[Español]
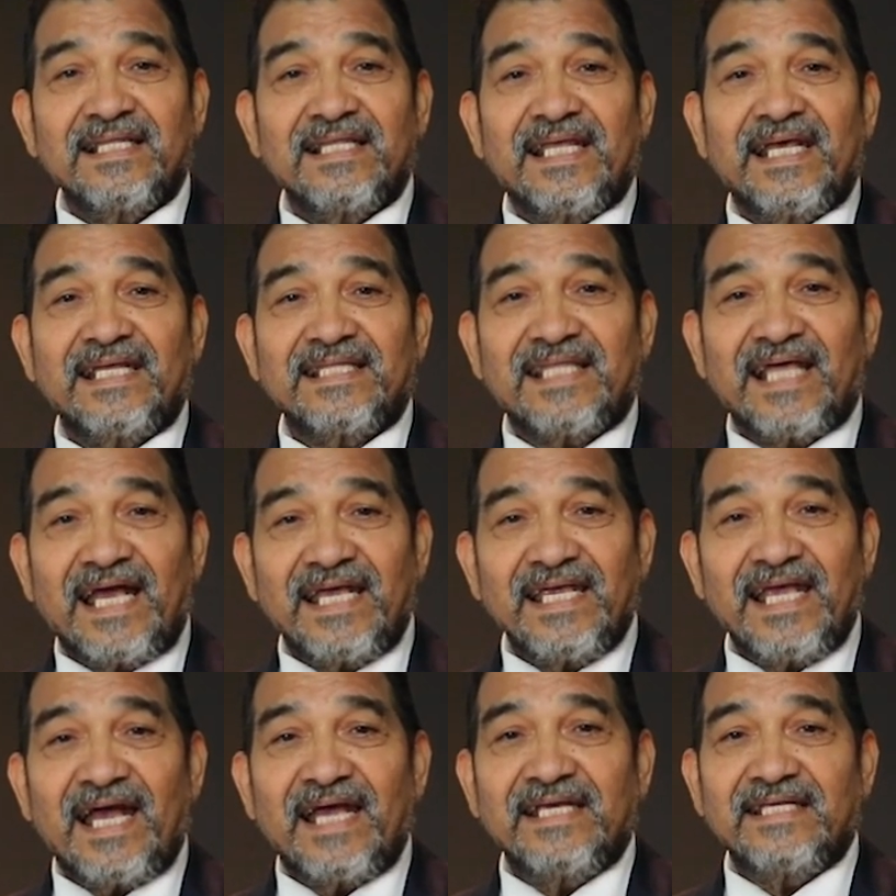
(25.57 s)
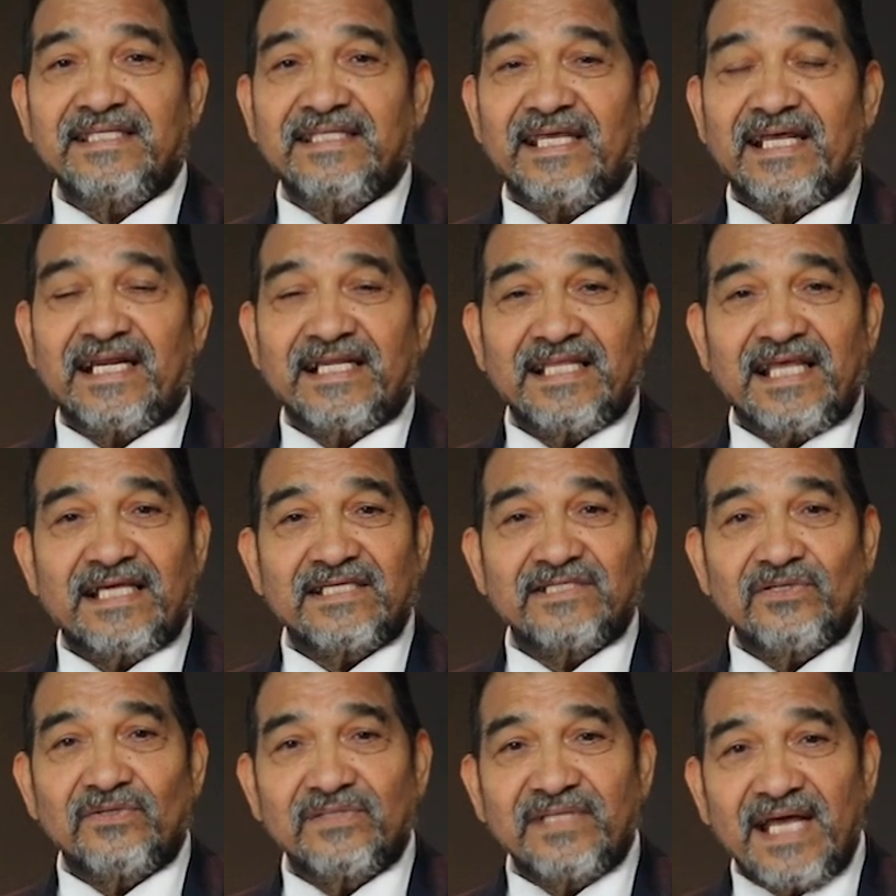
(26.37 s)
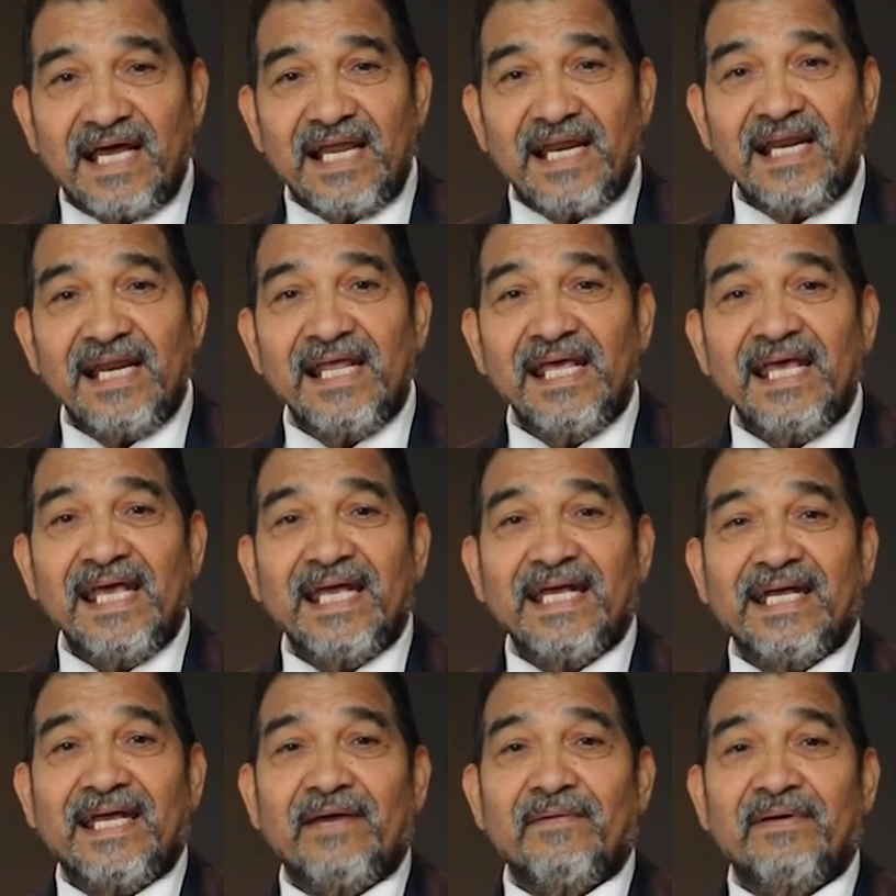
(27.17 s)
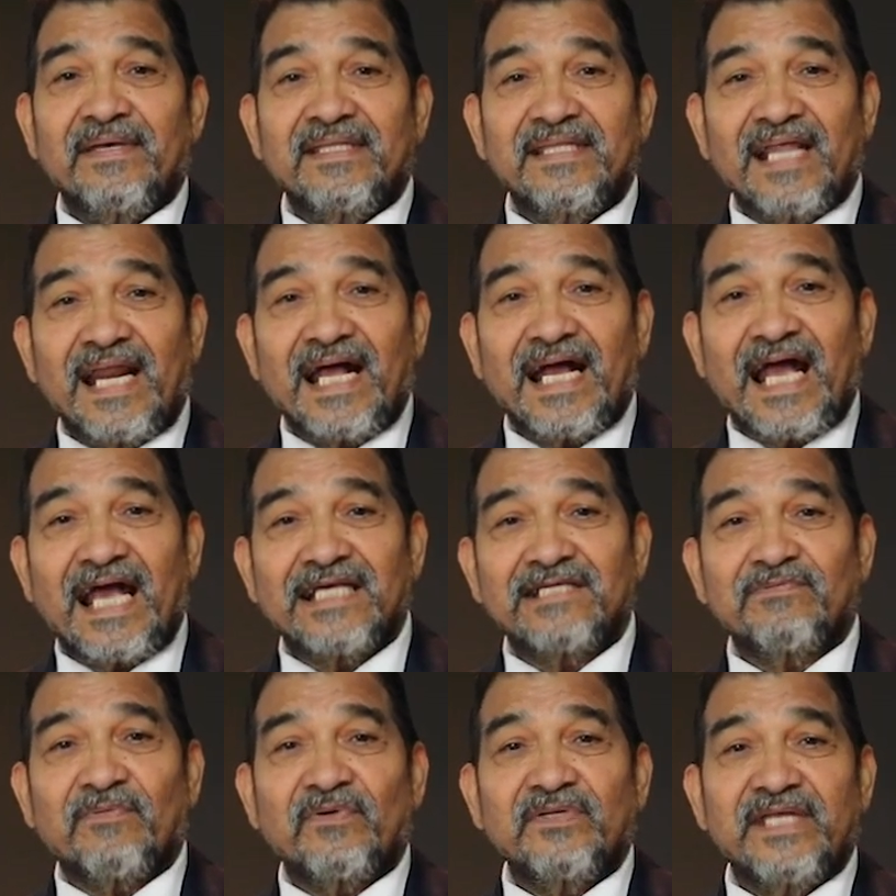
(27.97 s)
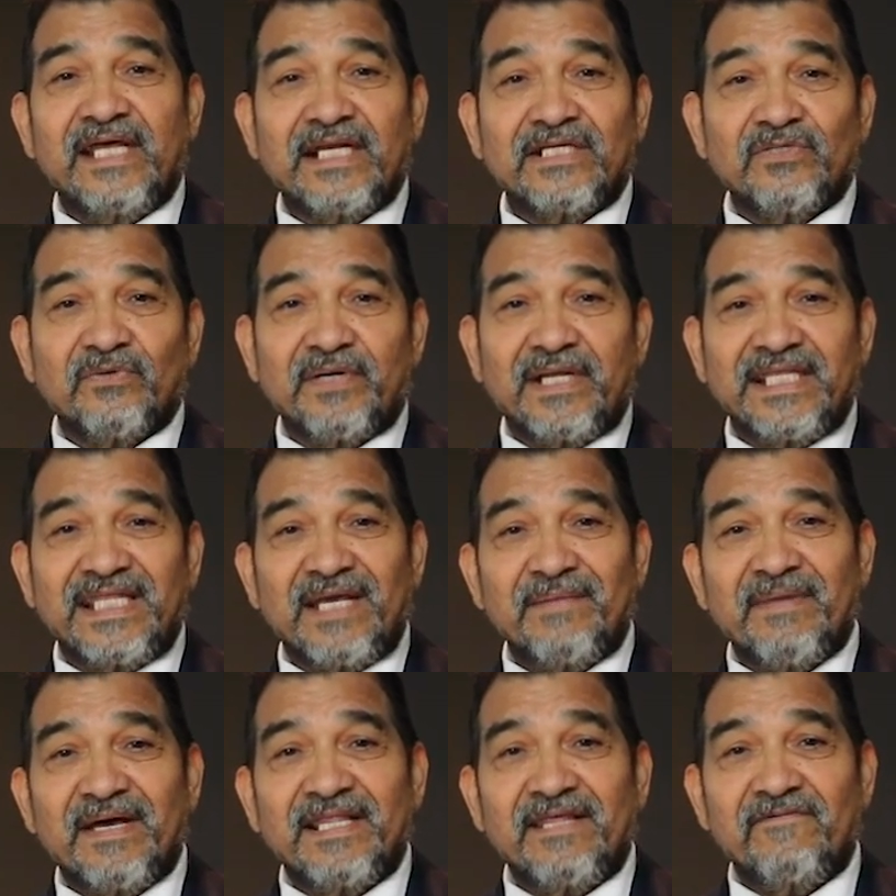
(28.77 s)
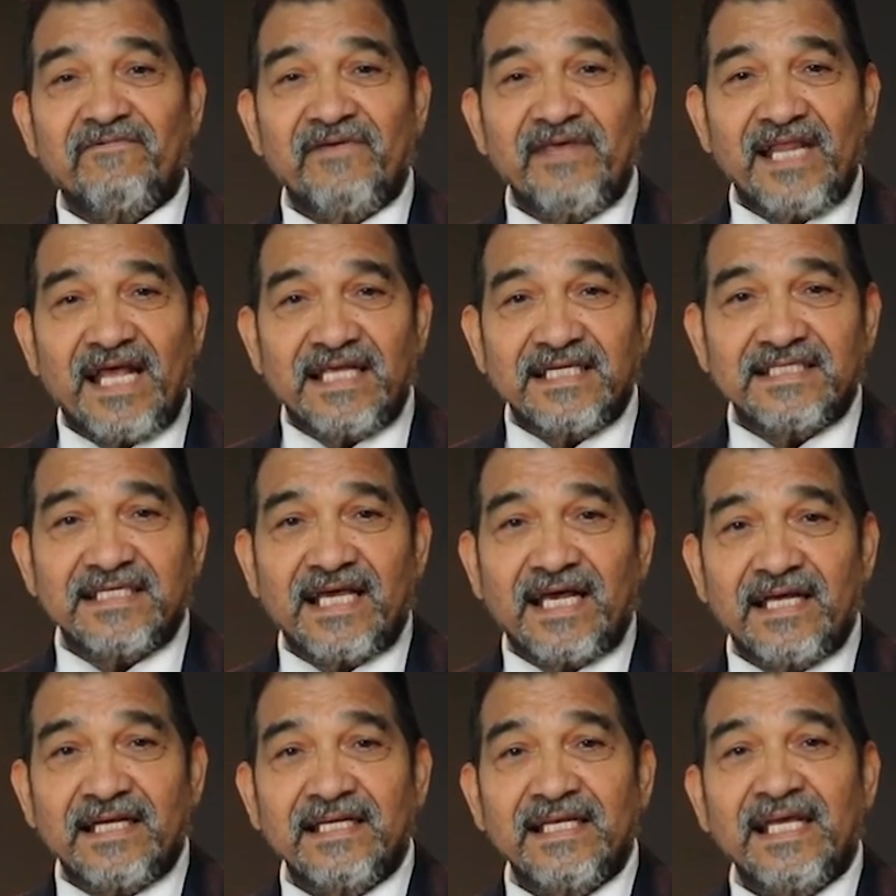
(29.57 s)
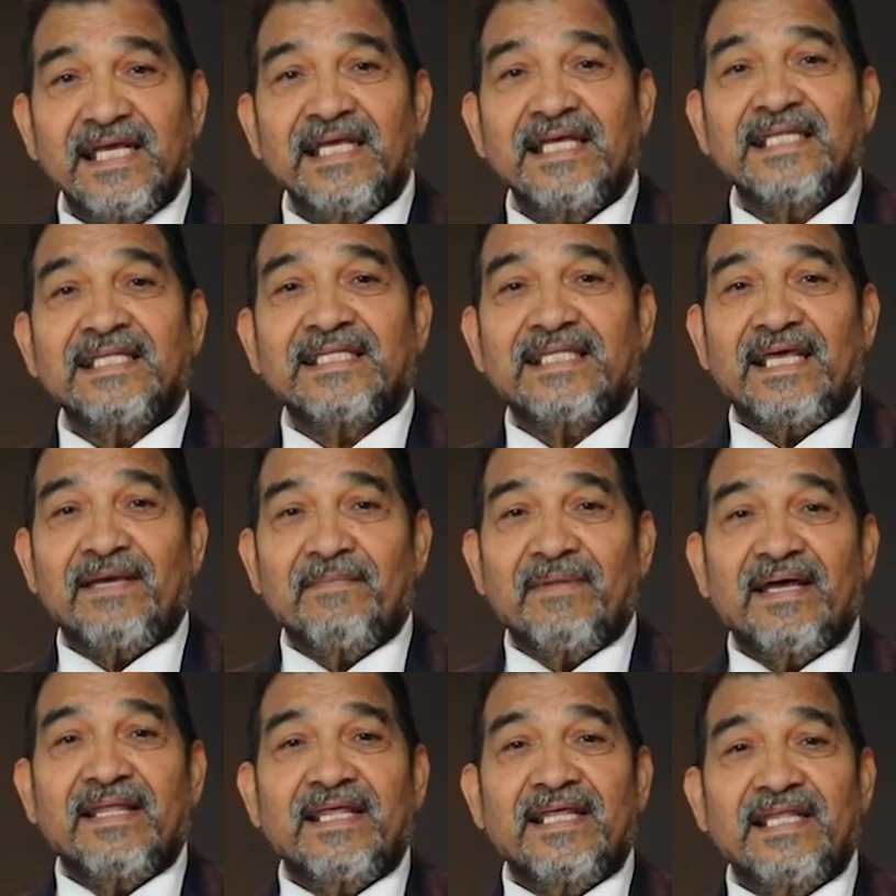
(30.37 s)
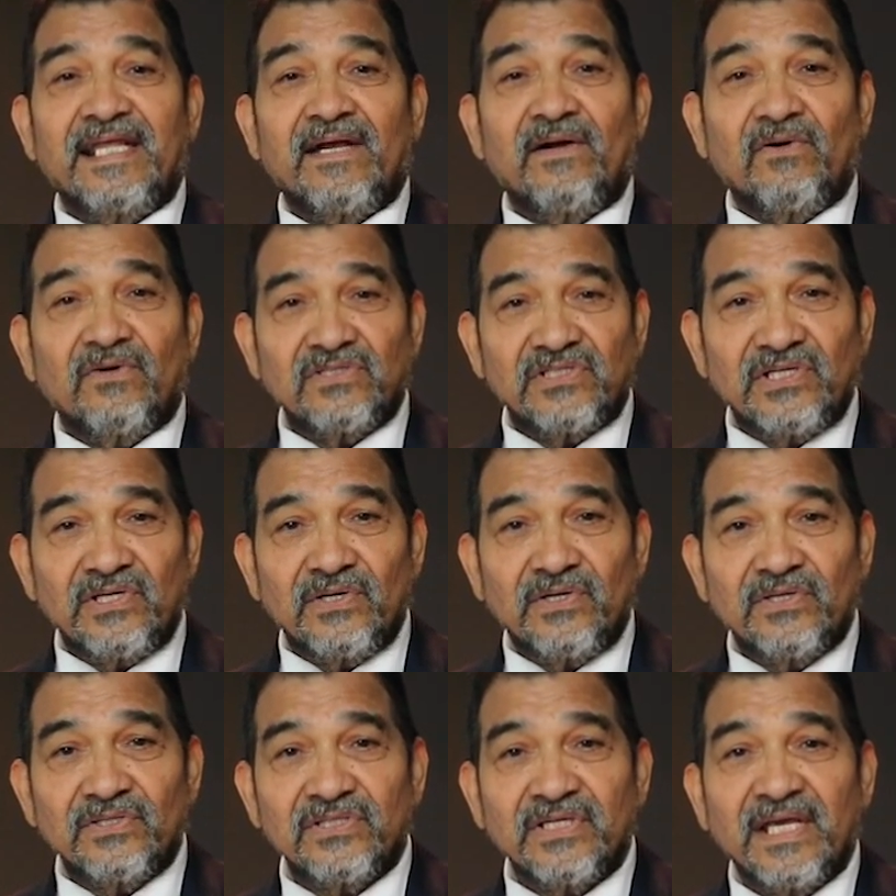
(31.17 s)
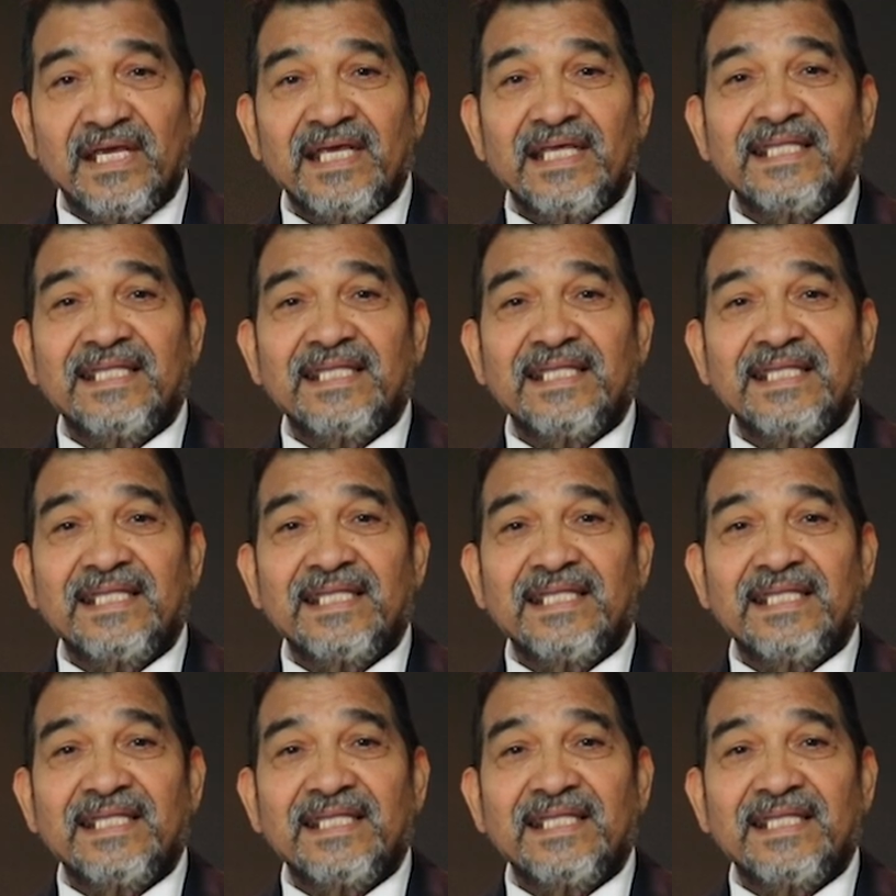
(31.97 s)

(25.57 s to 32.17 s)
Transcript: de talla internacional que vendrán a exponer sobre temas de finanzas, temas de negocios,